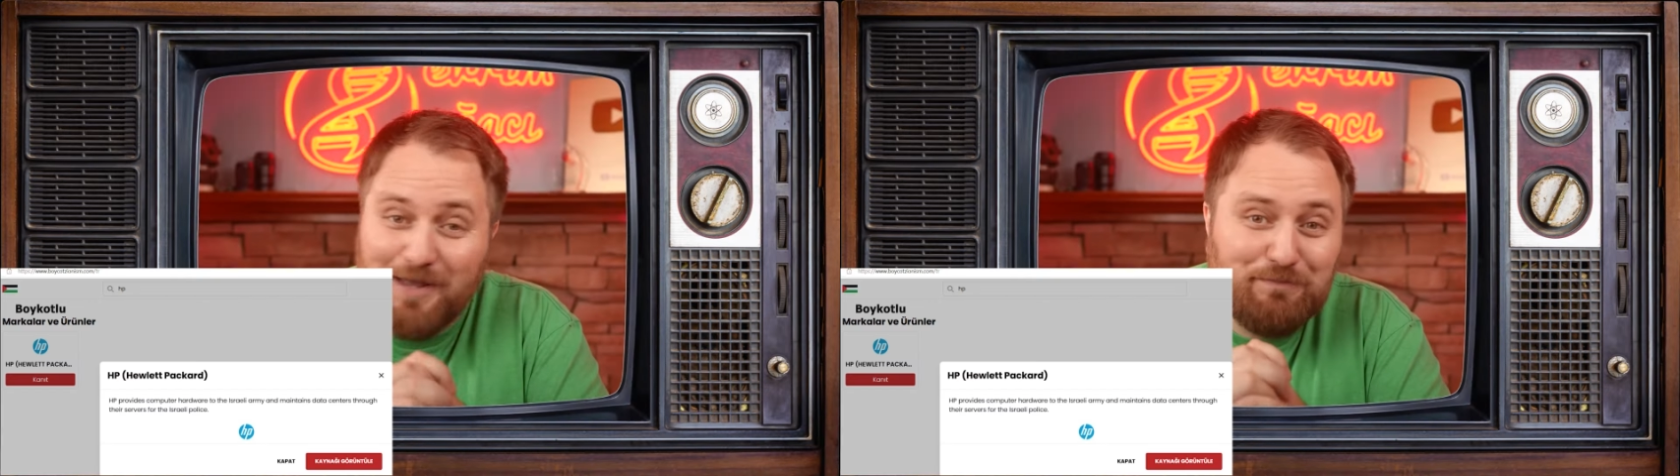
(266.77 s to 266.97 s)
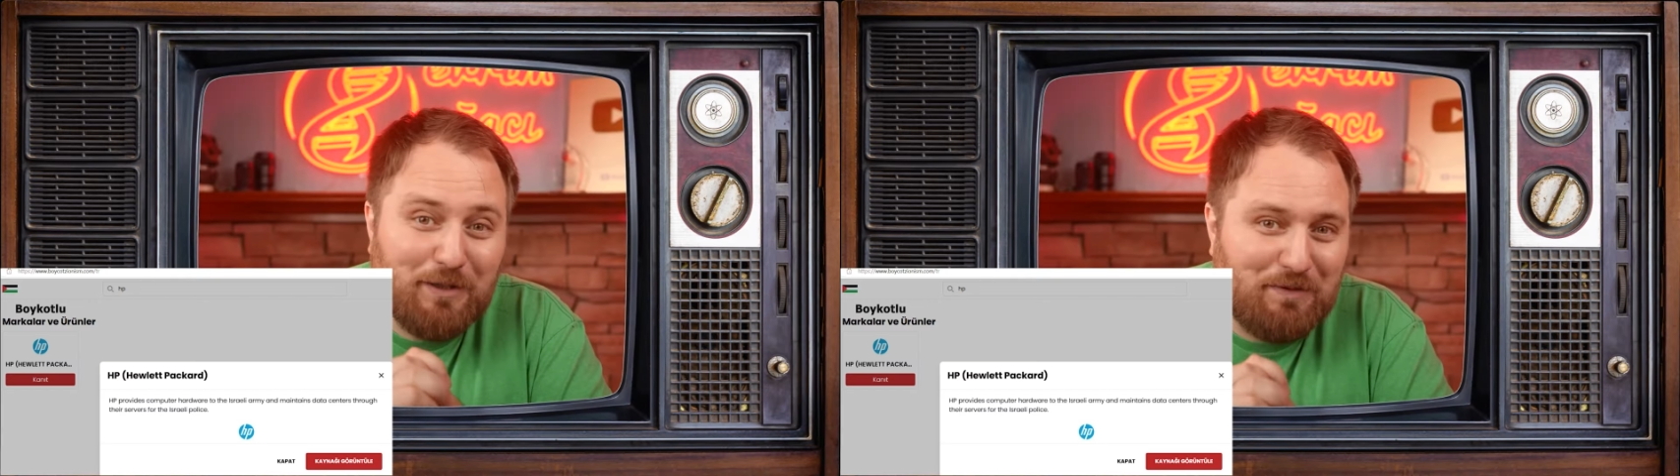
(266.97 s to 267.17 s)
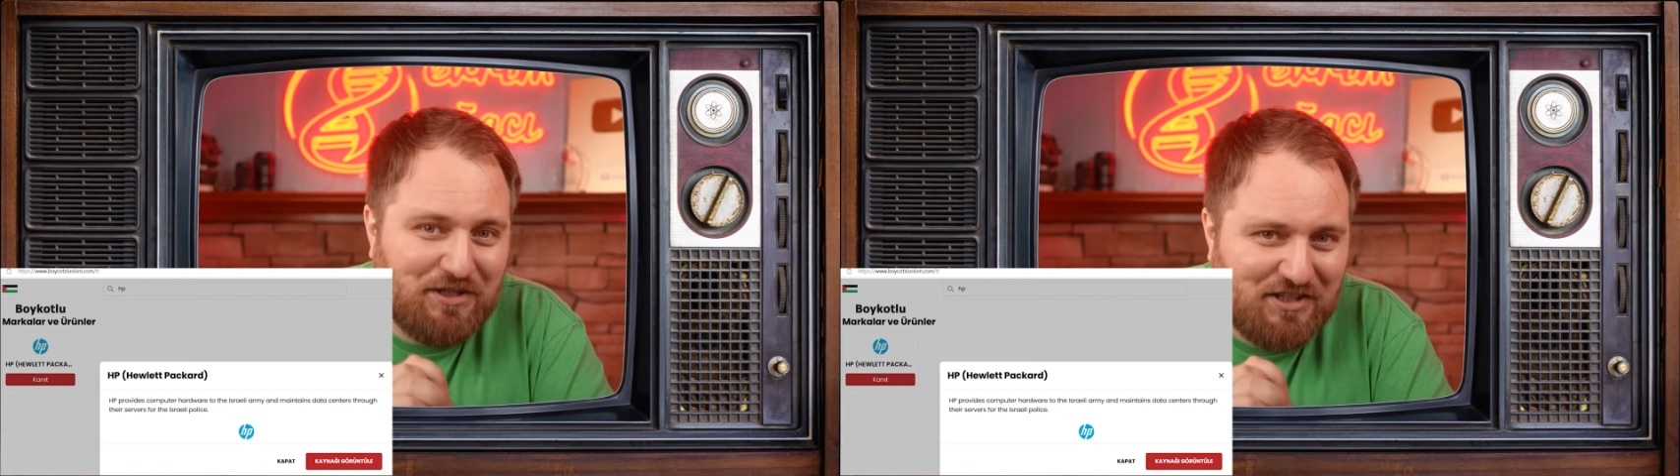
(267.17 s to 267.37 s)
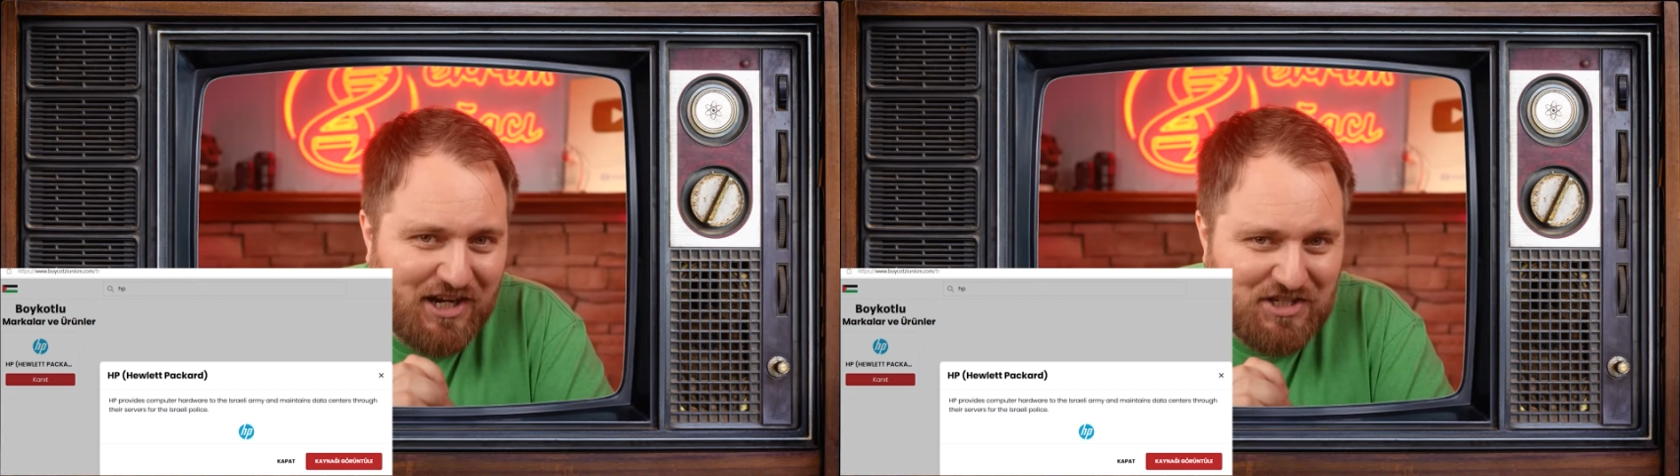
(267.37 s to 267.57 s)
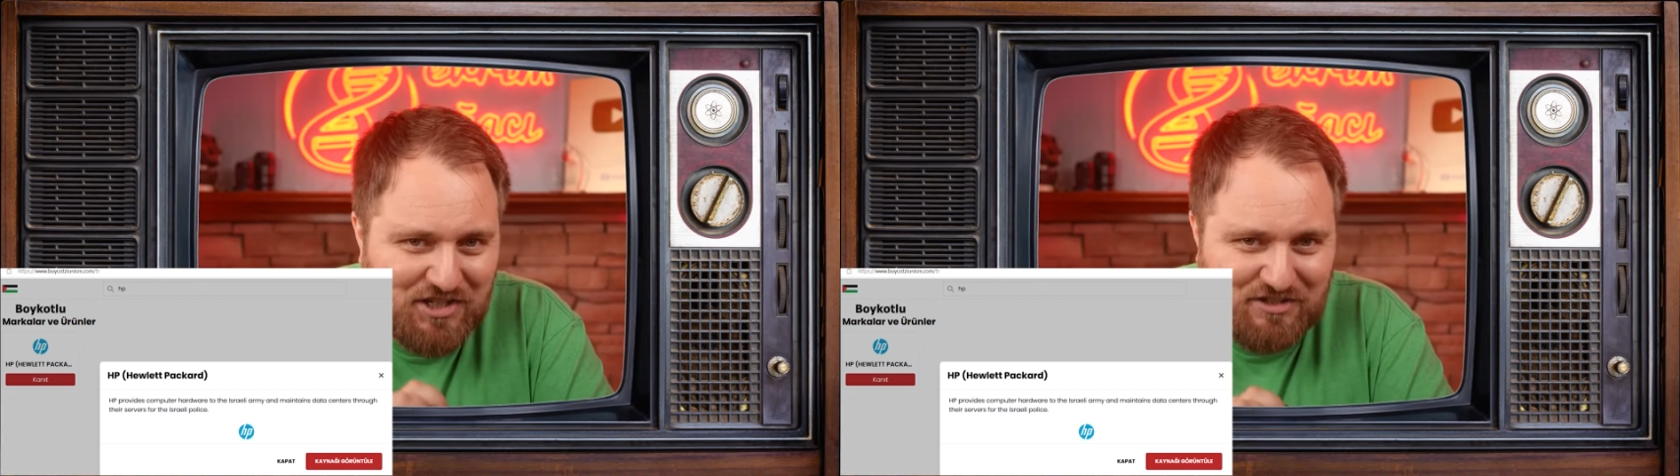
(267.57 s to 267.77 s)
laptop
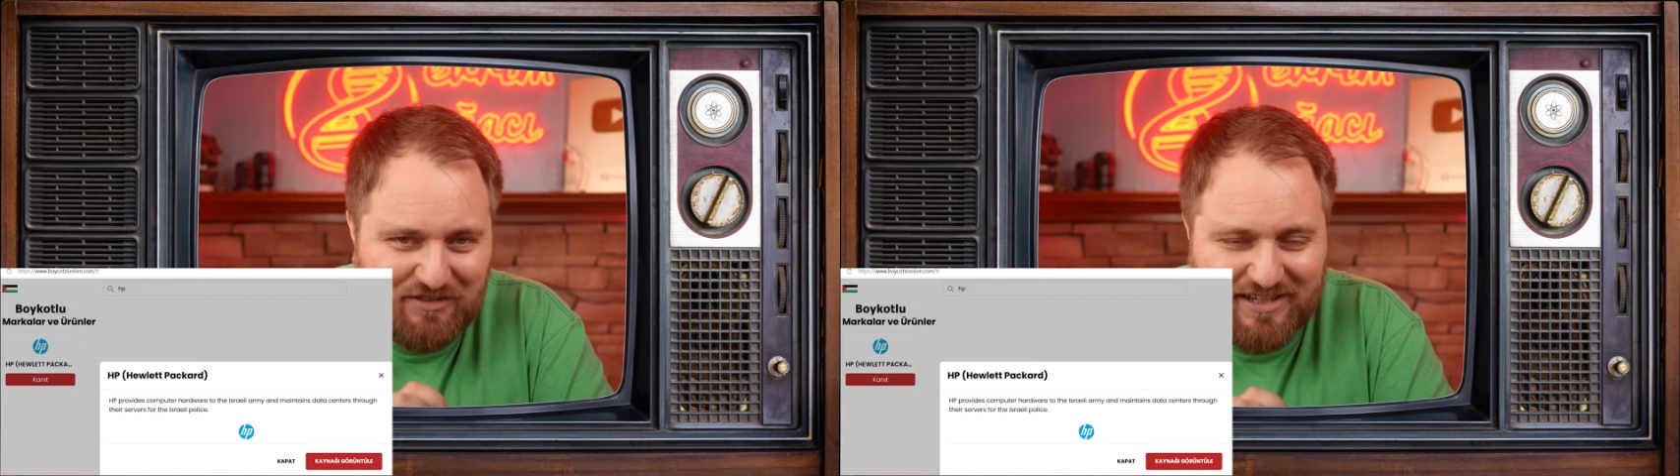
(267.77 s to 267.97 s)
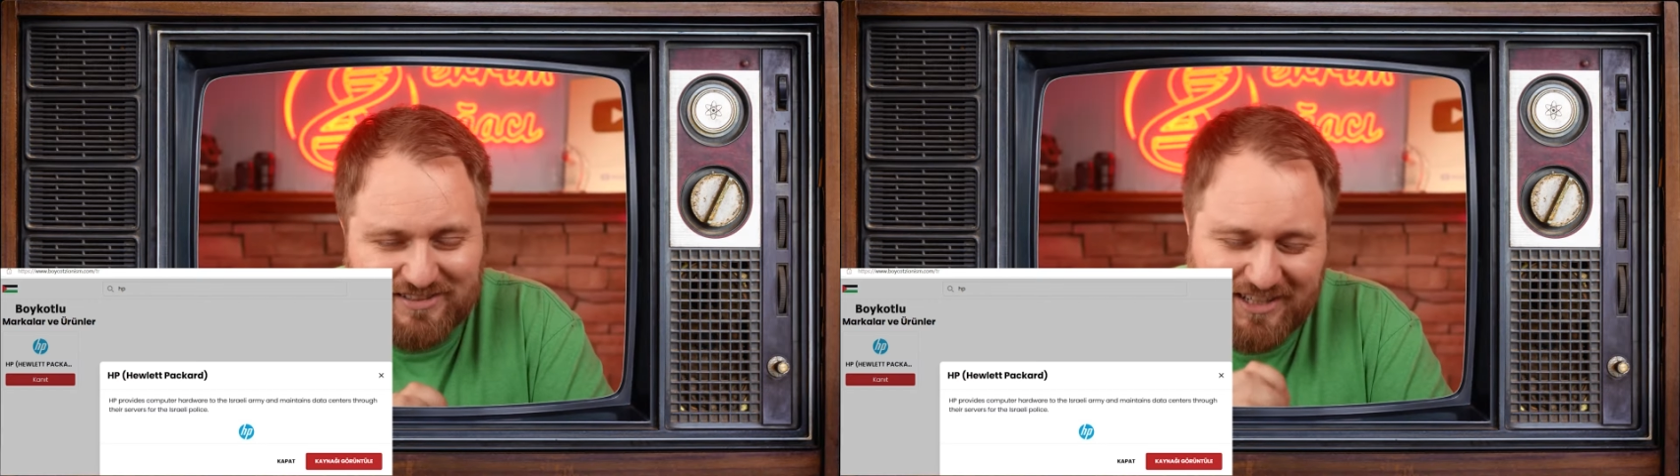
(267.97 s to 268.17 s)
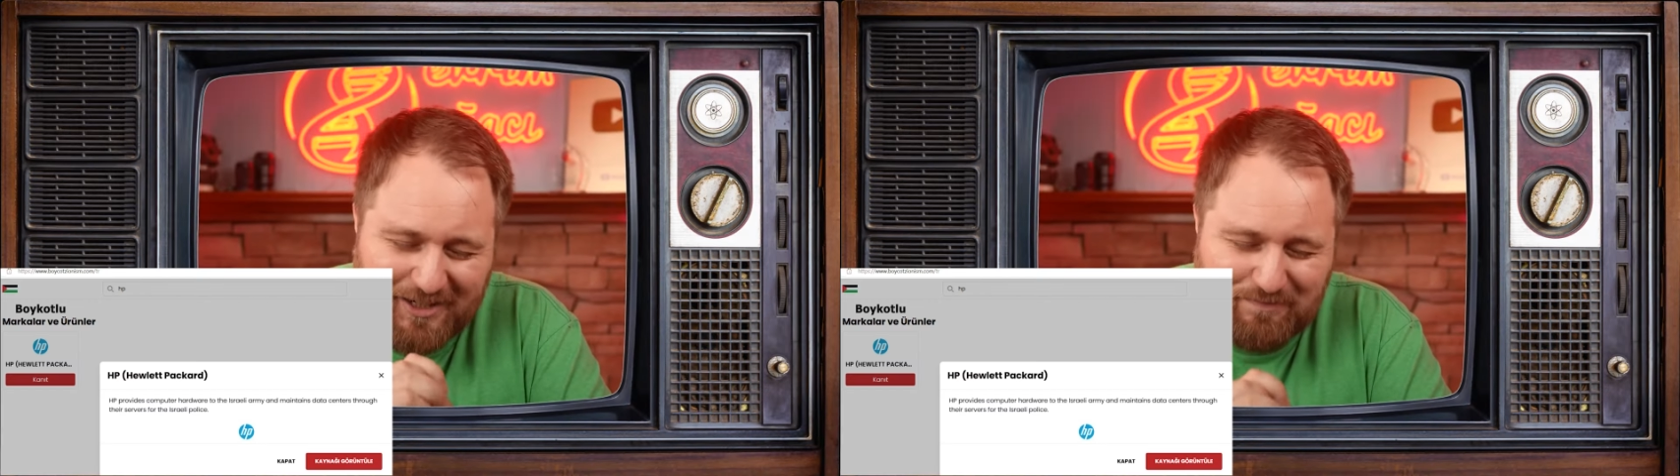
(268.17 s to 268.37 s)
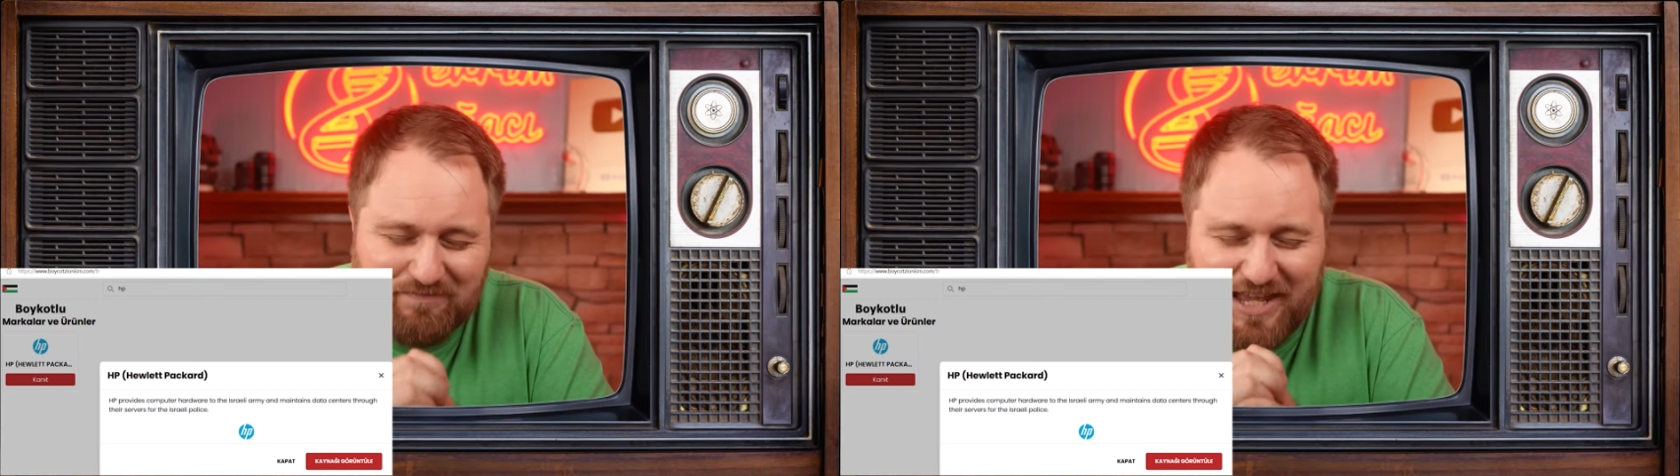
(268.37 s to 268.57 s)
ihtiyacınız varsa